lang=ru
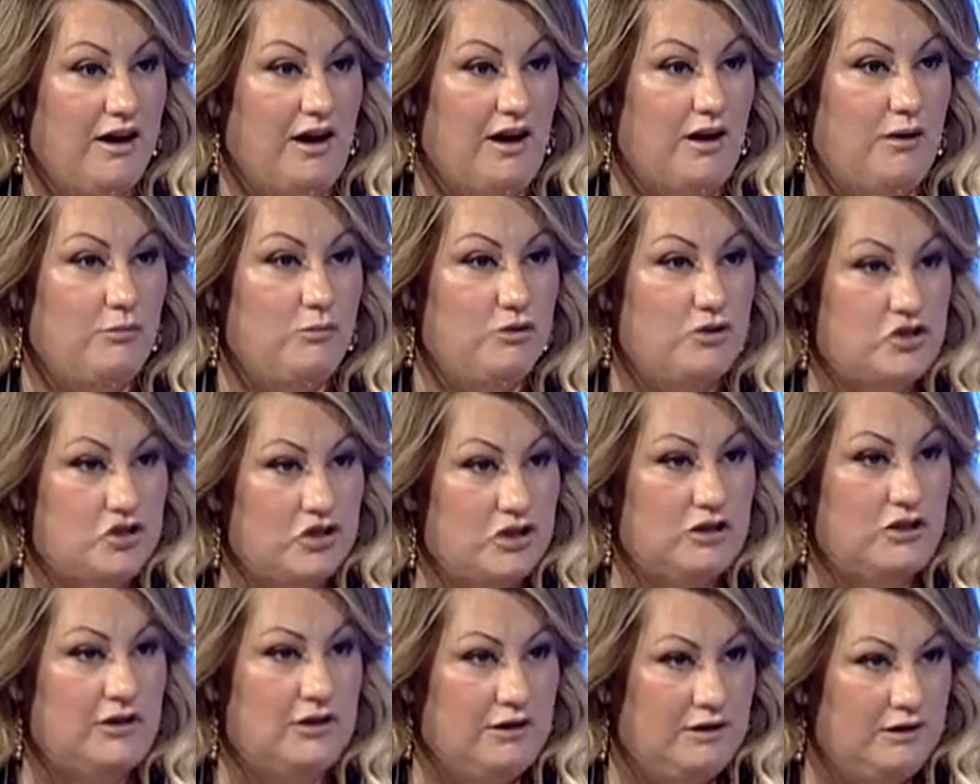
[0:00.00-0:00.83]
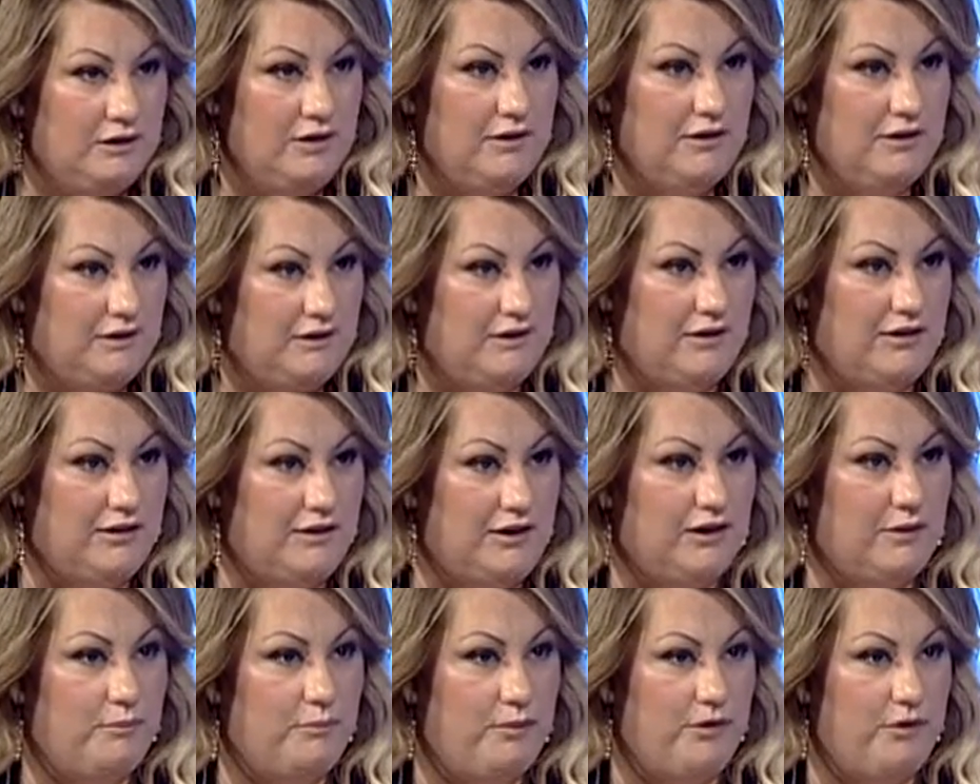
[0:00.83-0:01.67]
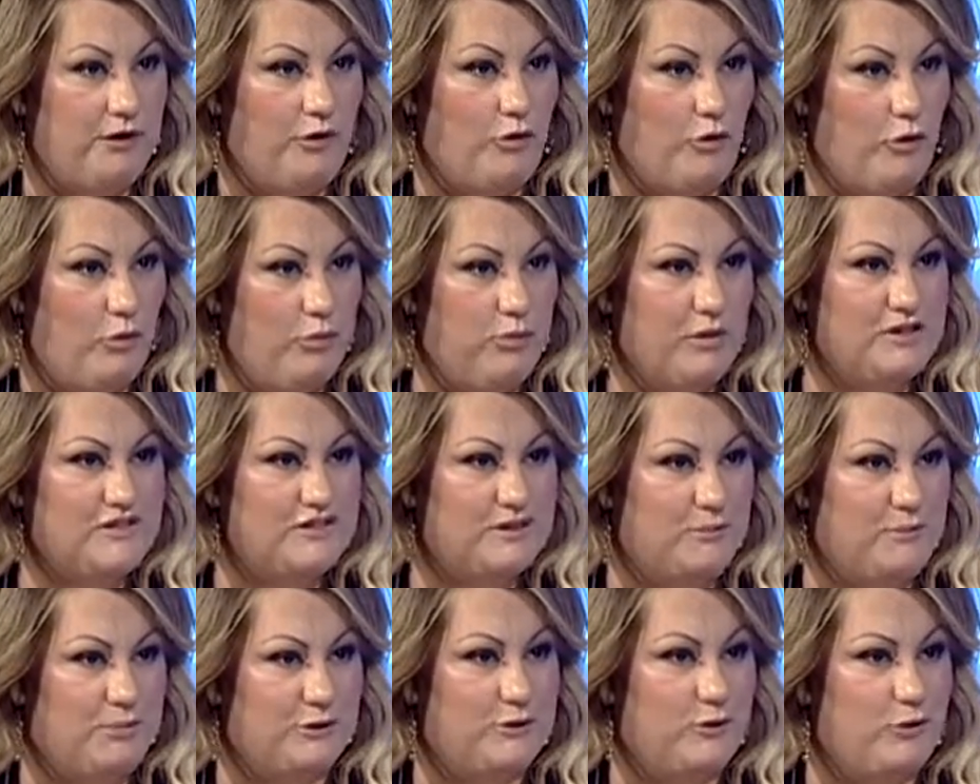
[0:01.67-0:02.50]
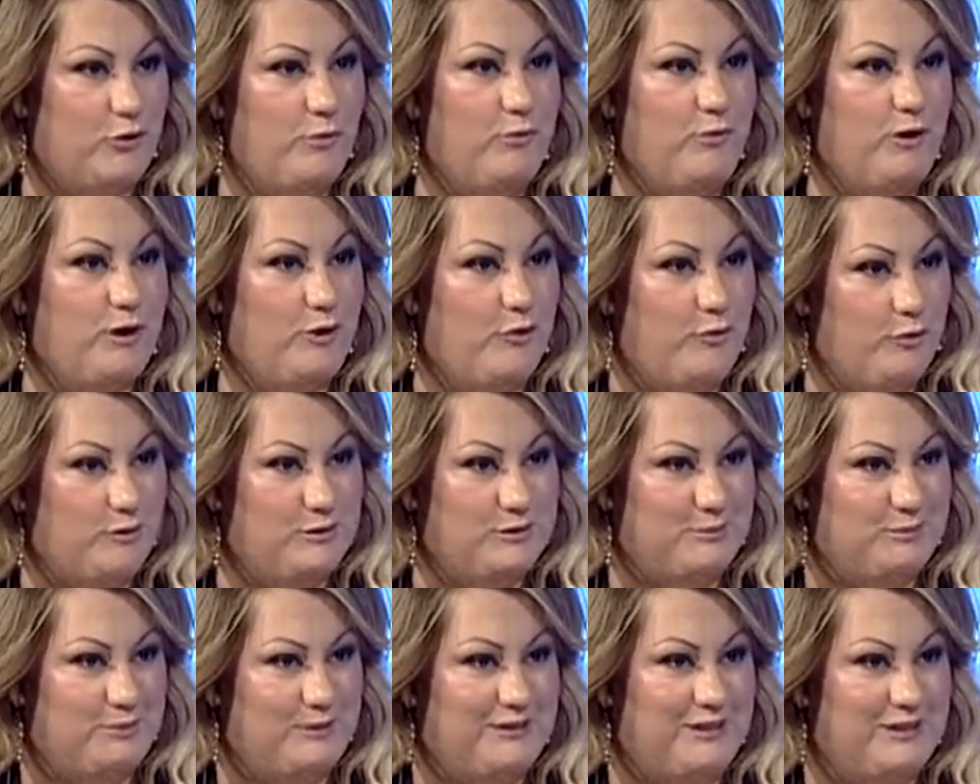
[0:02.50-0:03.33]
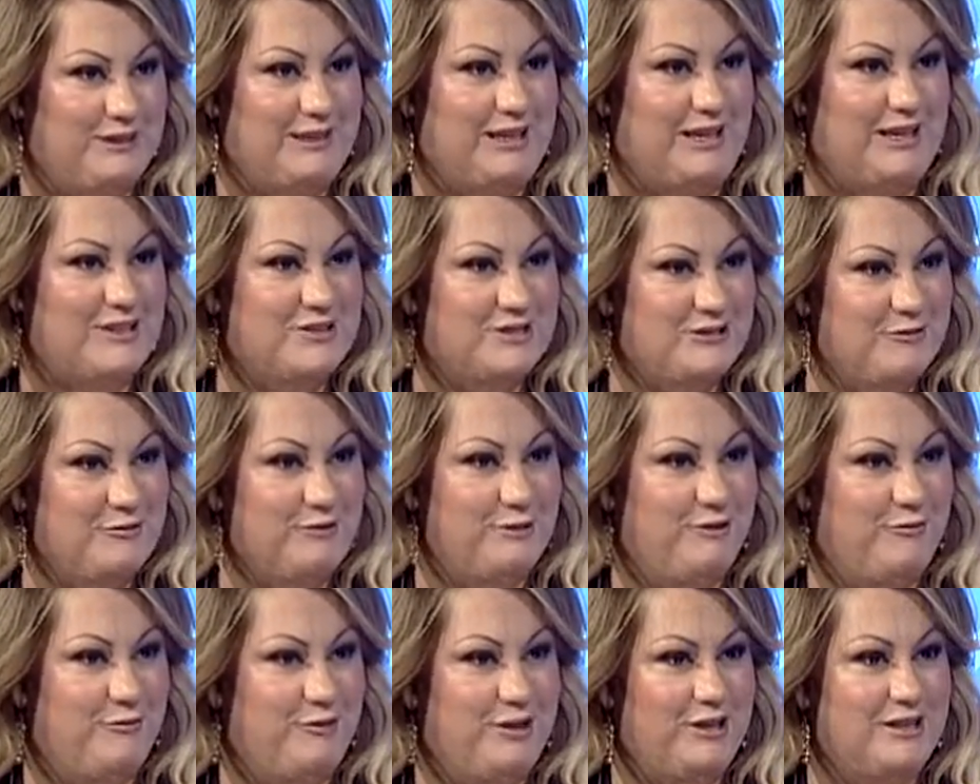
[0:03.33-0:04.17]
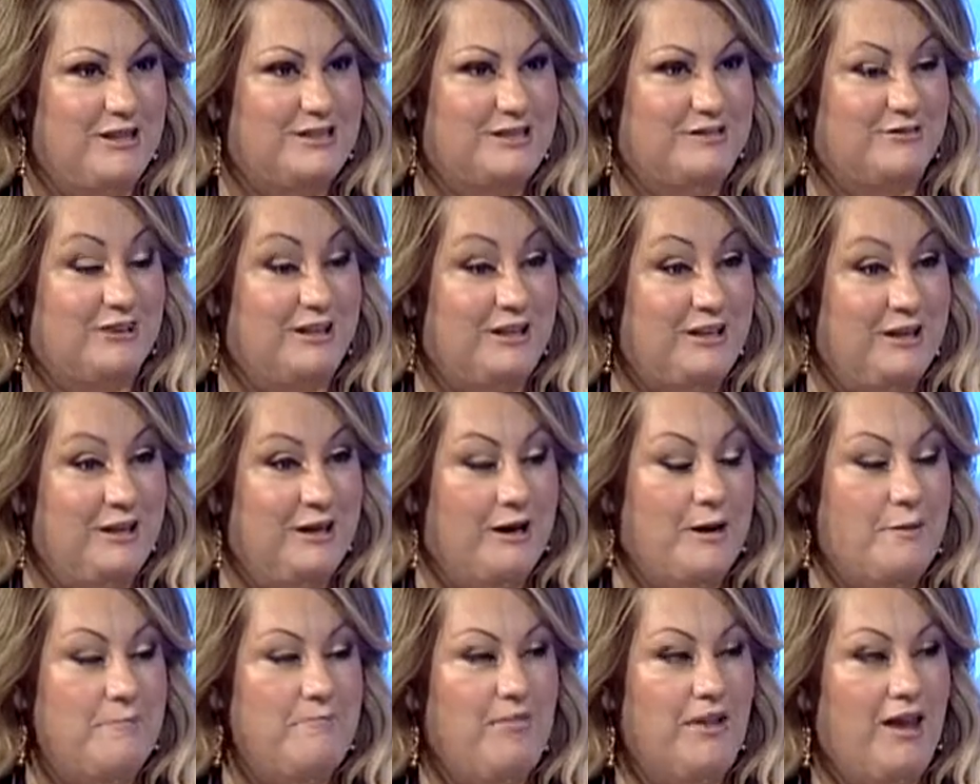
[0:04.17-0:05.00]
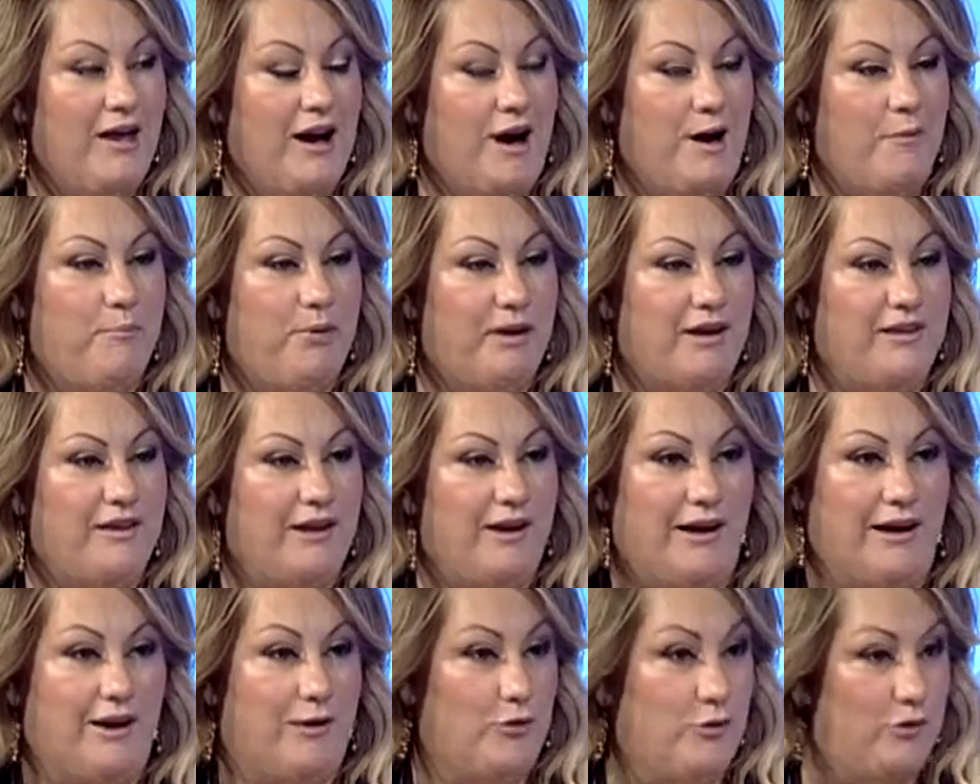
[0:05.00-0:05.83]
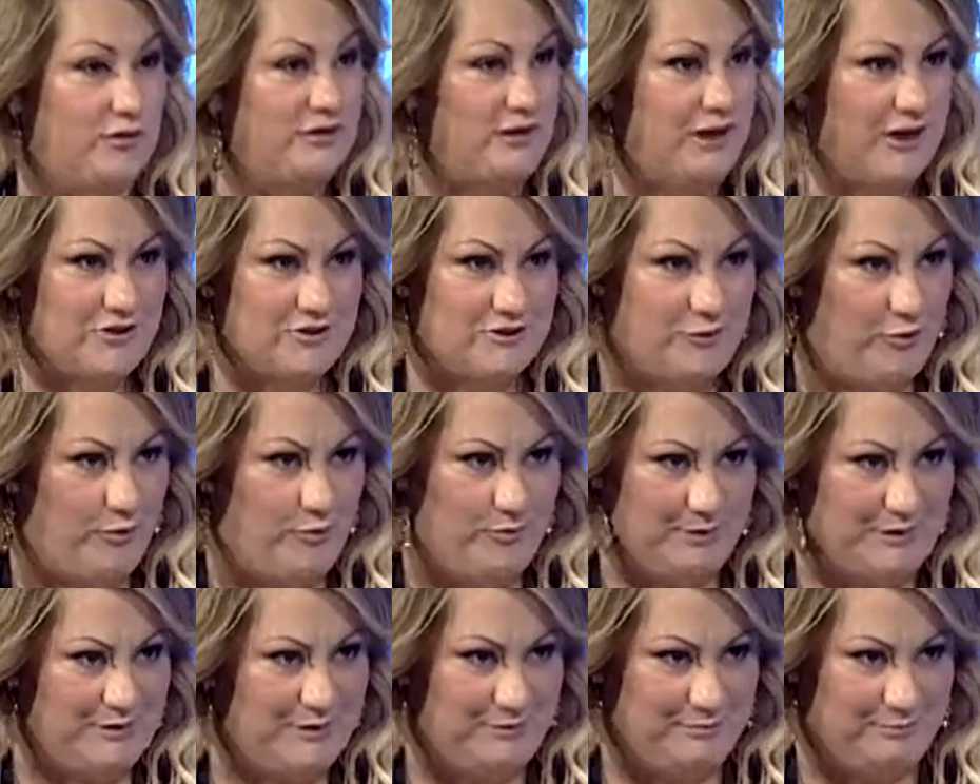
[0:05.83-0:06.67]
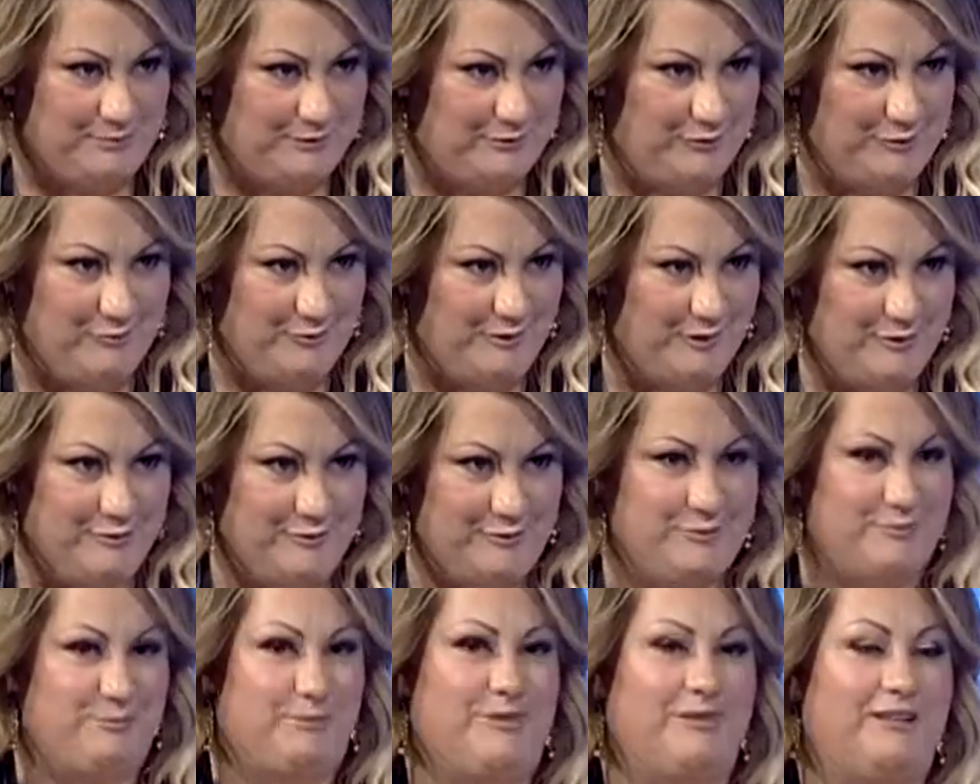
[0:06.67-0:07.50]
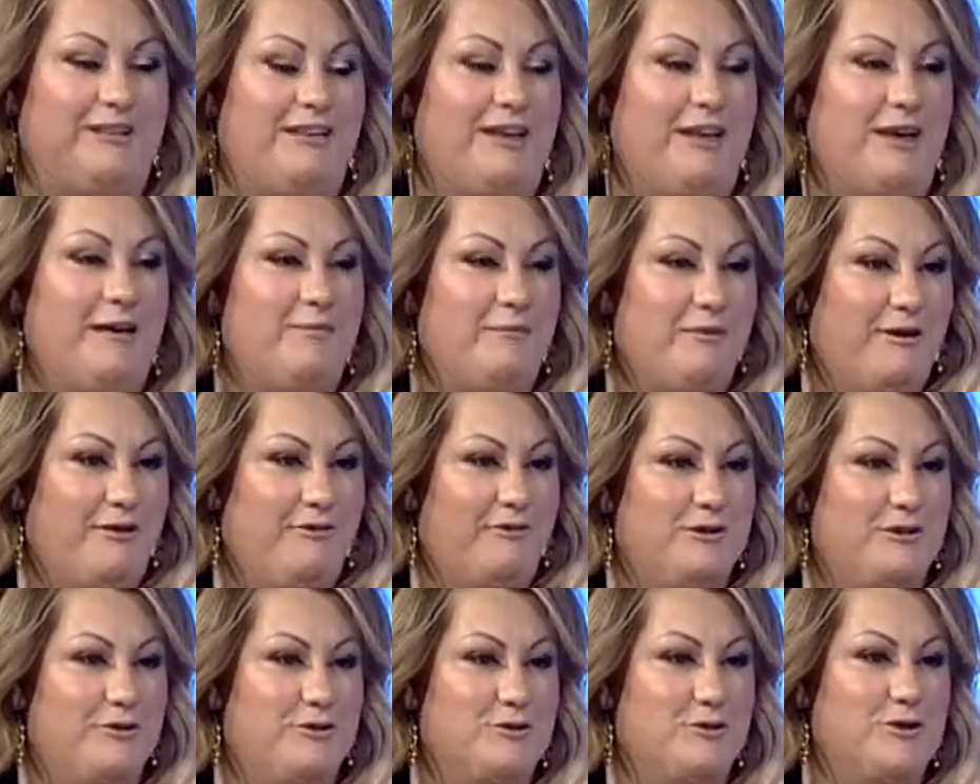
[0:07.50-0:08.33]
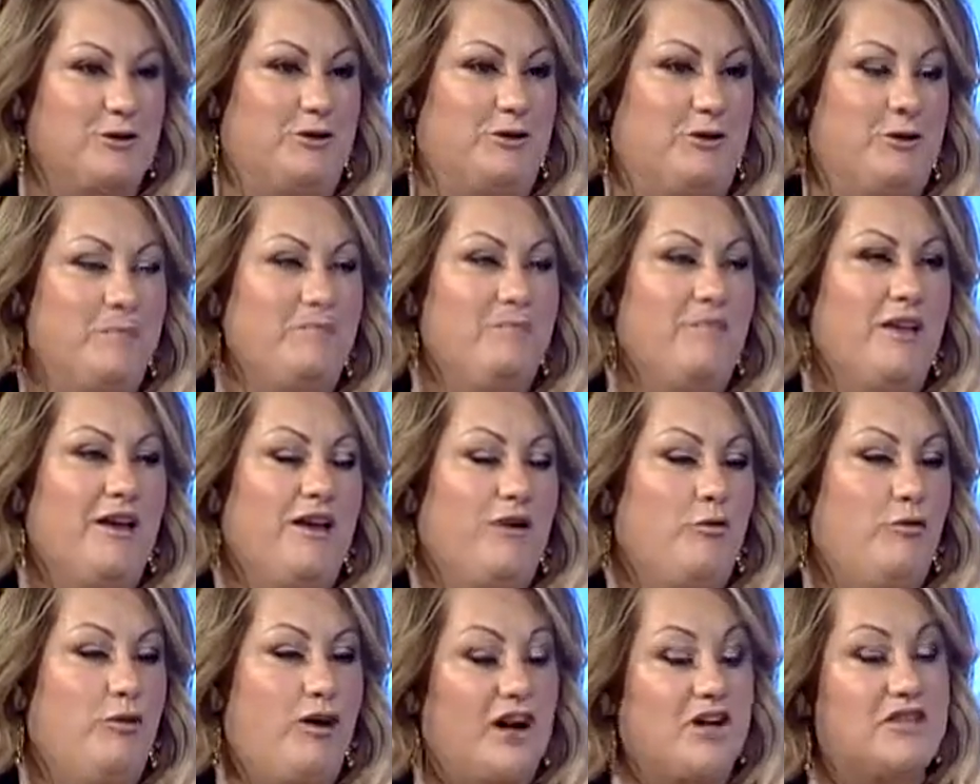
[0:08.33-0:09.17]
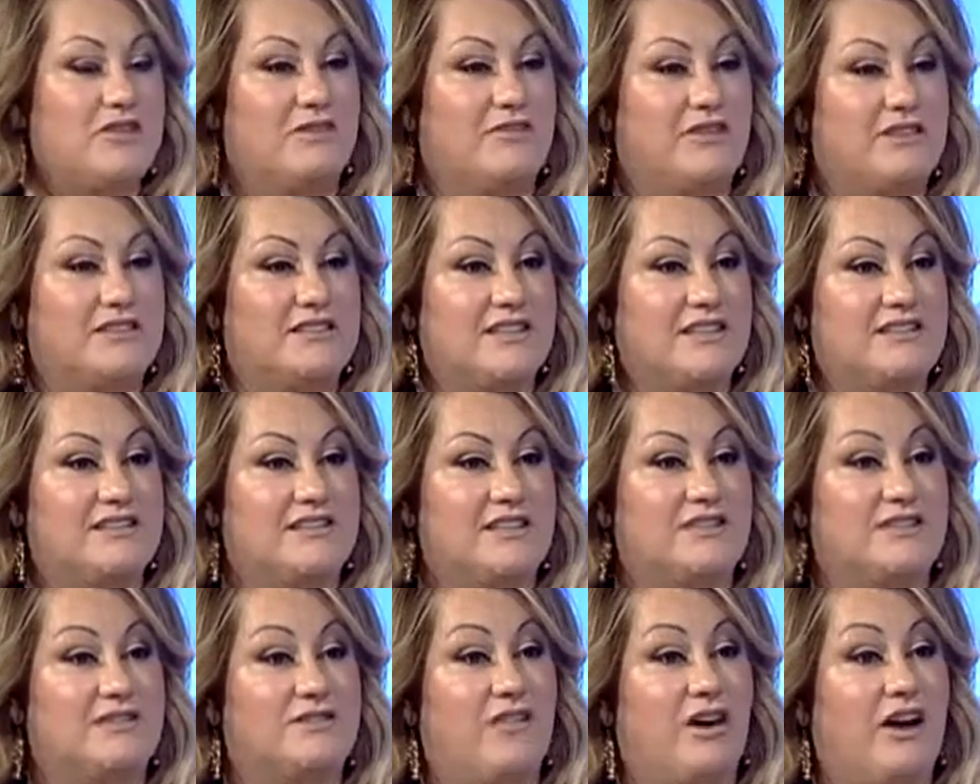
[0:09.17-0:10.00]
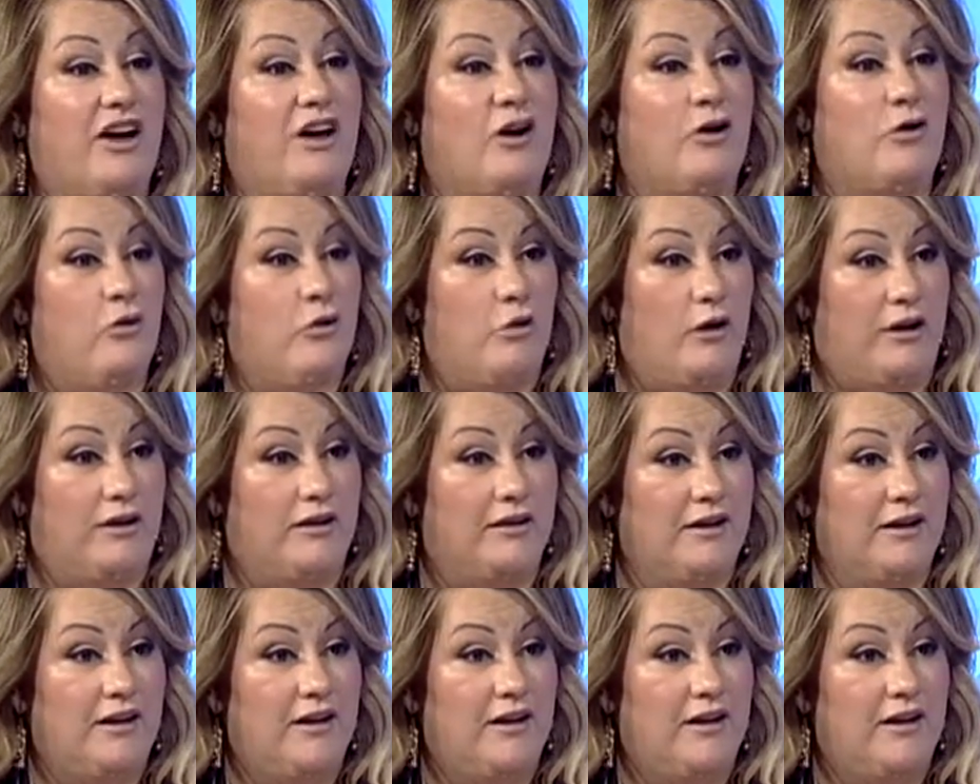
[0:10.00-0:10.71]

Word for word: А мужчина, а, как бы образ и подобие Господа, также у него есть свои определения, но мы также образ и подобие Господа. Я имею в виду, что у каждого из нас есть своя роль.